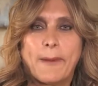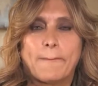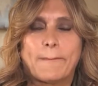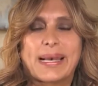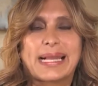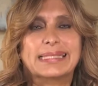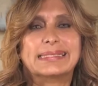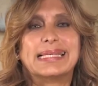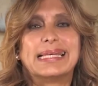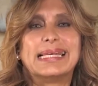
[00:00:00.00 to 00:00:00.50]

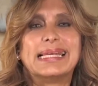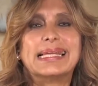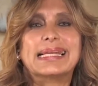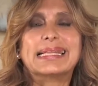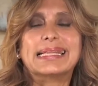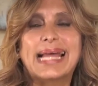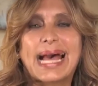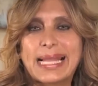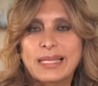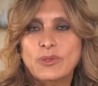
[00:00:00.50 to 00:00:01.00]
para
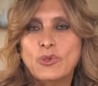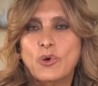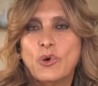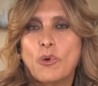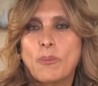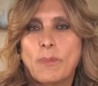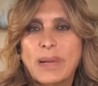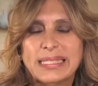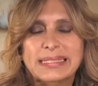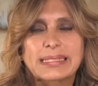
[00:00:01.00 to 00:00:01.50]
seguir dando
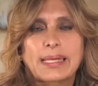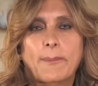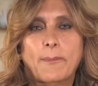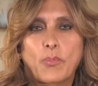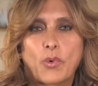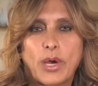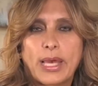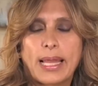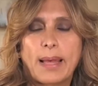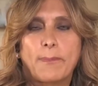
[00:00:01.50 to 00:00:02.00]
lo más que
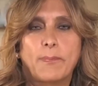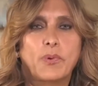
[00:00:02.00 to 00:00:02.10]
pueda